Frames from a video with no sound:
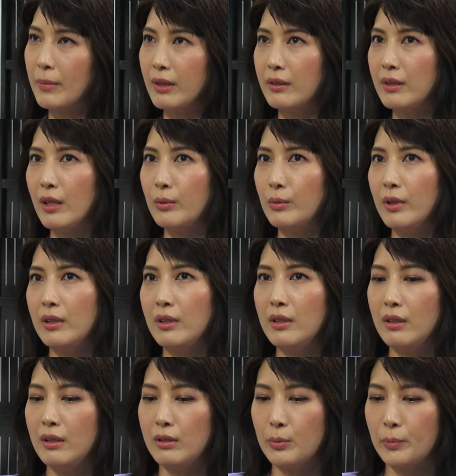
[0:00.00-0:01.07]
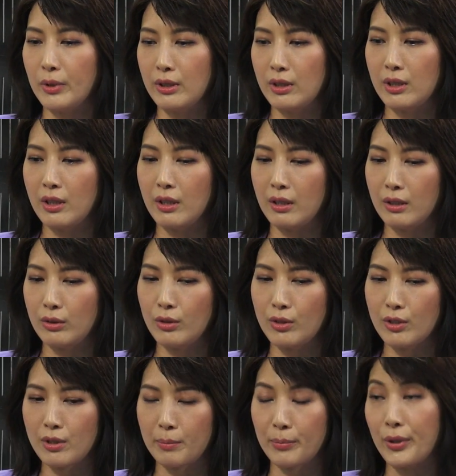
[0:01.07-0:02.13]
们也愿意 sponsor，就
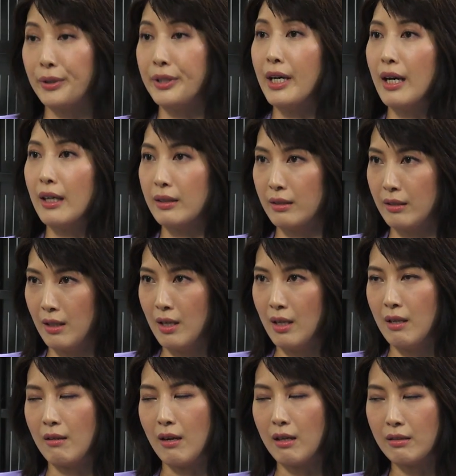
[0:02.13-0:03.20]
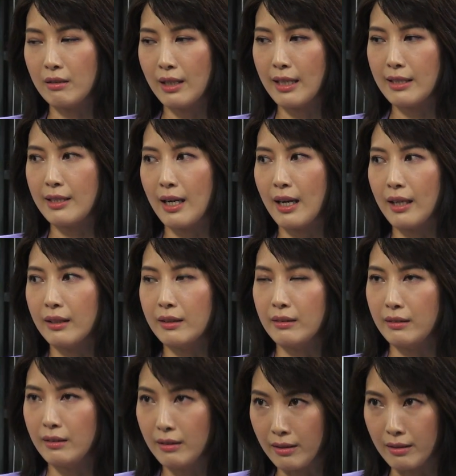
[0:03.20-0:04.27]
是 products，然后再加可
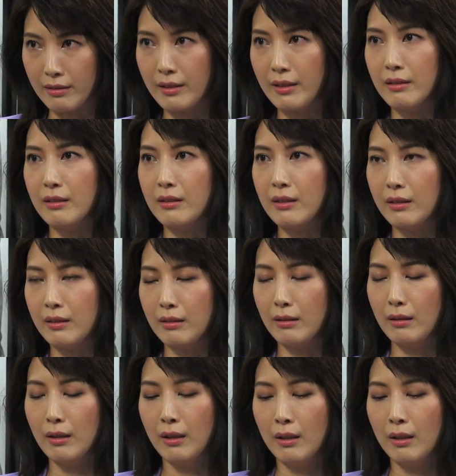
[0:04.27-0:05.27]
能一点现金，